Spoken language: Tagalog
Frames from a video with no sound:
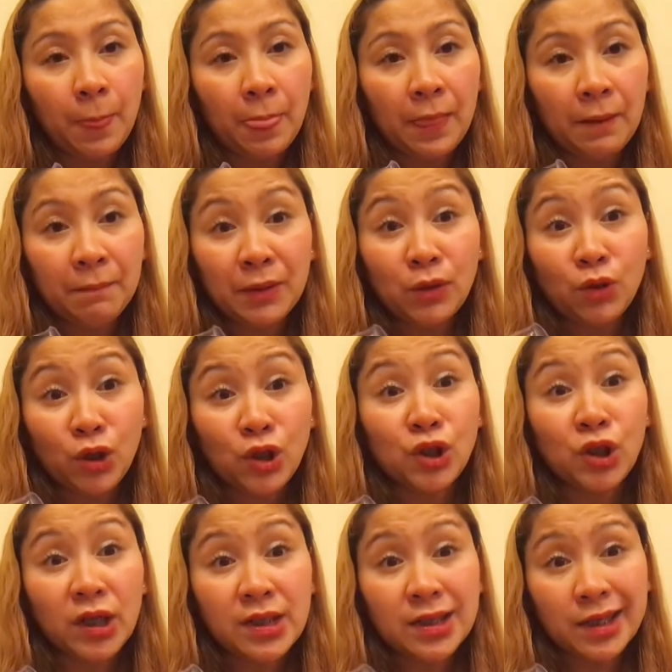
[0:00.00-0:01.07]
patuyuin nyo
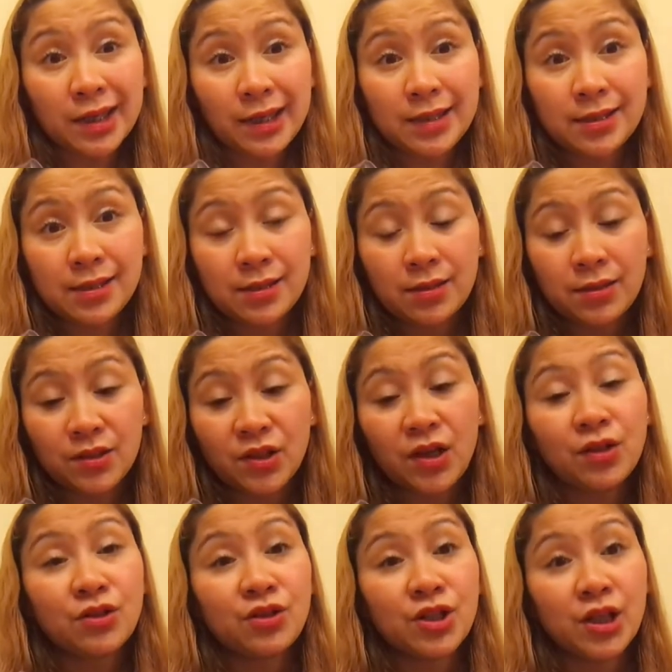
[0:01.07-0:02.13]
lang siya guys.
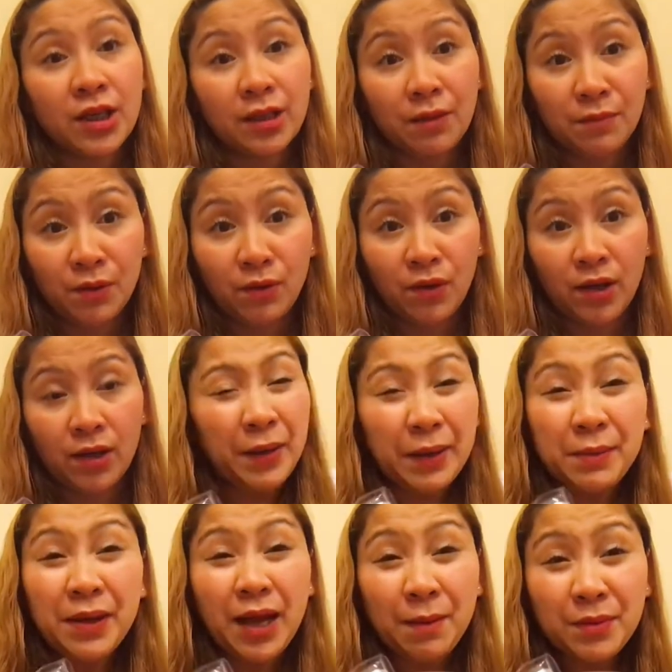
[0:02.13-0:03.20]
Tsaka nyo siya itabi ulit. Para
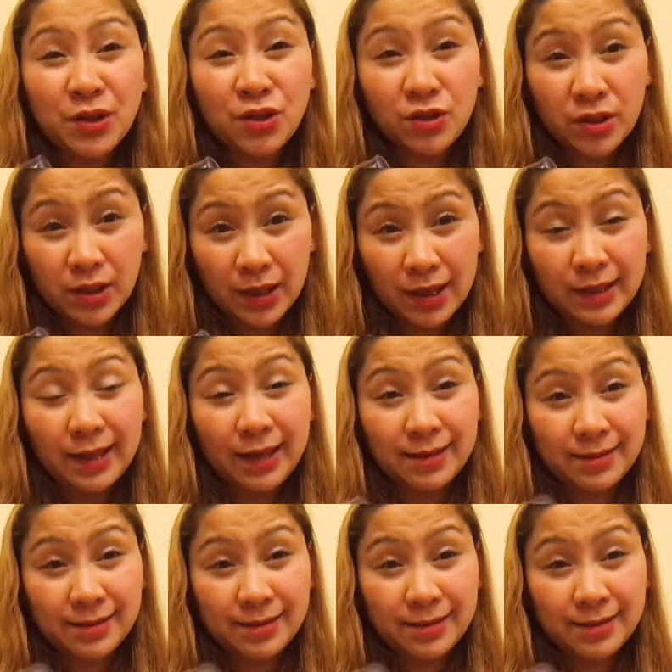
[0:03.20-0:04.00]
magamit nyo siya next